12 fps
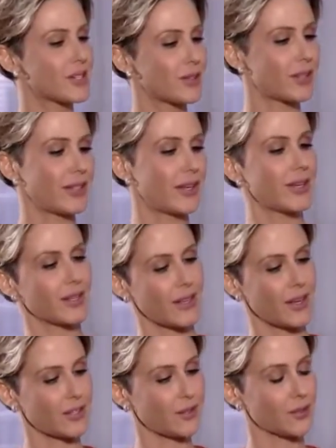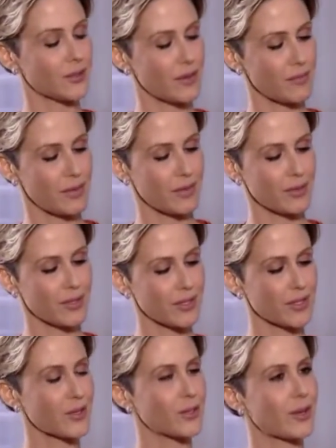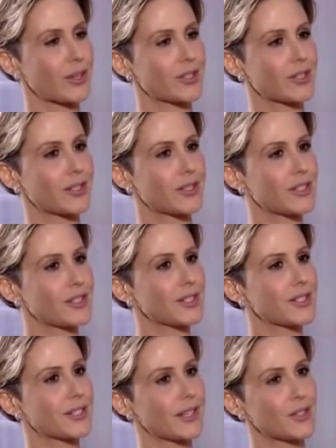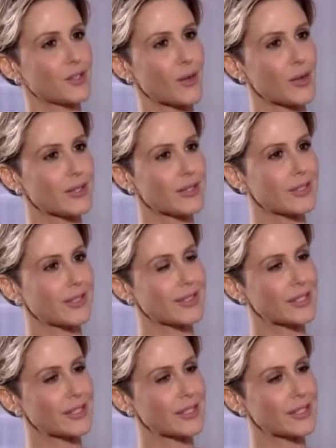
a solidariedade dos amigos nessas horas que a gente se sente sozinha e